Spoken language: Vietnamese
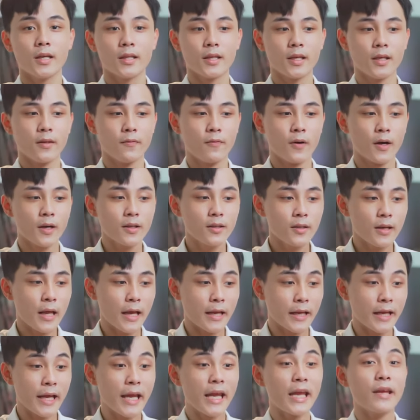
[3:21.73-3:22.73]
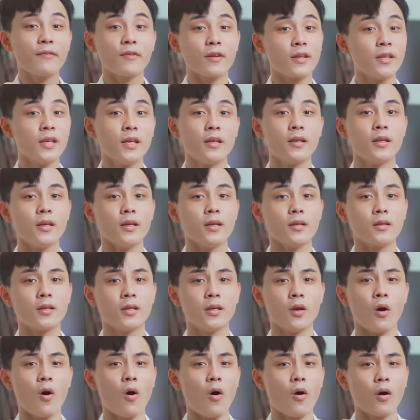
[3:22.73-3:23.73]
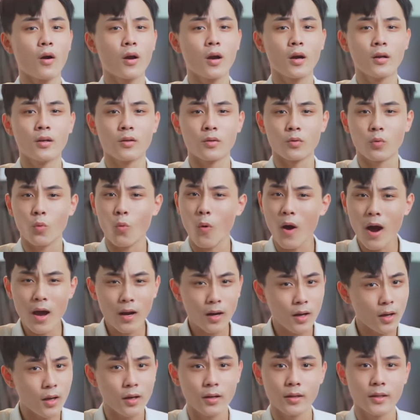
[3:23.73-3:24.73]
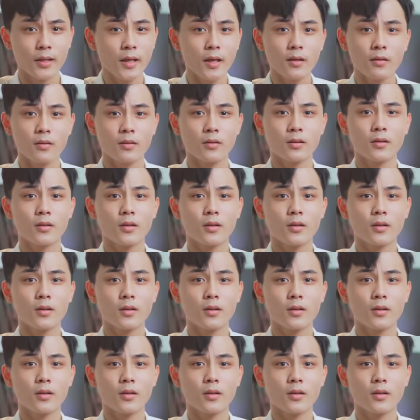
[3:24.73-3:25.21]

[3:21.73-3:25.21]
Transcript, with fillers: thì với cái thời đại nghe và nhìn ấy, thì họ quá là cần thiết.